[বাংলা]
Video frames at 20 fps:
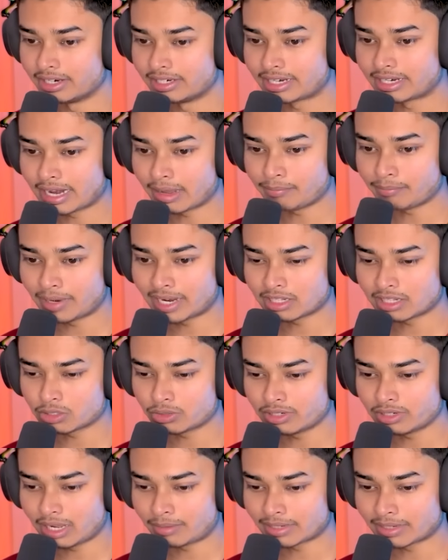ট্র্যাপ বানাতে
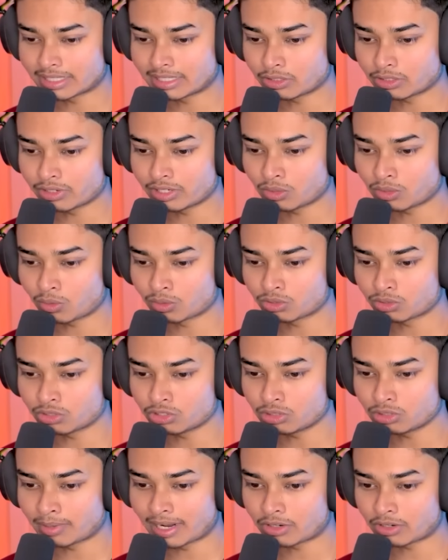হলে আমাকে দেখো এখানে কত
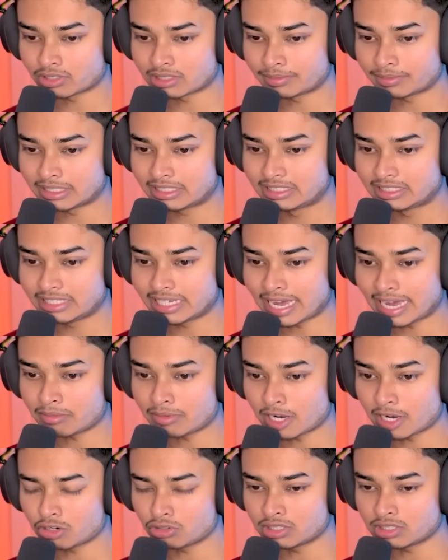কিছু বানানো যাবে চেয়ার
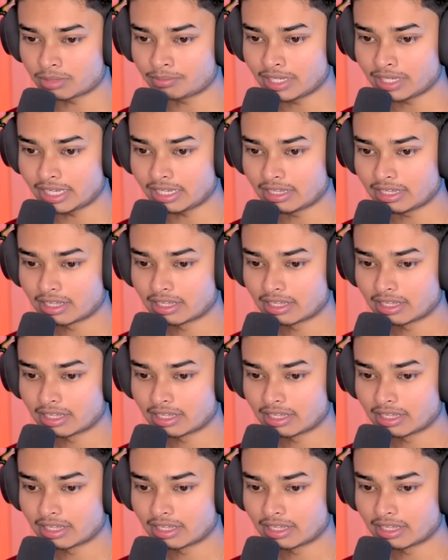বানানো যাবে